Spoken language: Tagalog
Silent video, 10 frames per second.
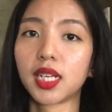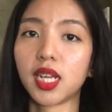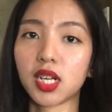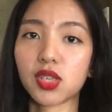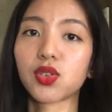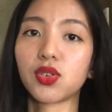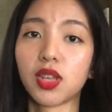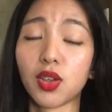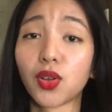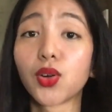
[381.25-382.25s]
na-reach ko
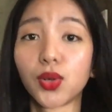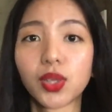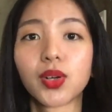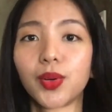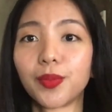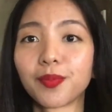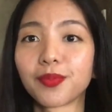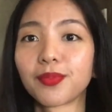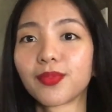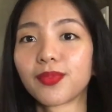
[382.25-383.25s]
na yung goal ko
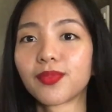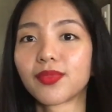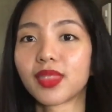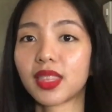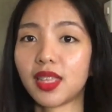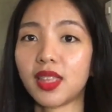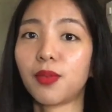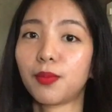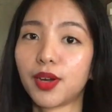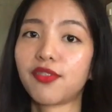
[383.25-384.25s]
na
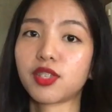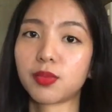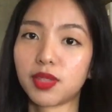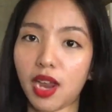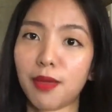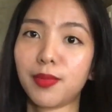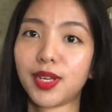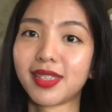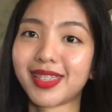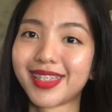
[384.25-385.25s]
number of
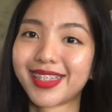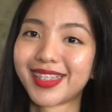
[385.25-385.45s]
subscribers.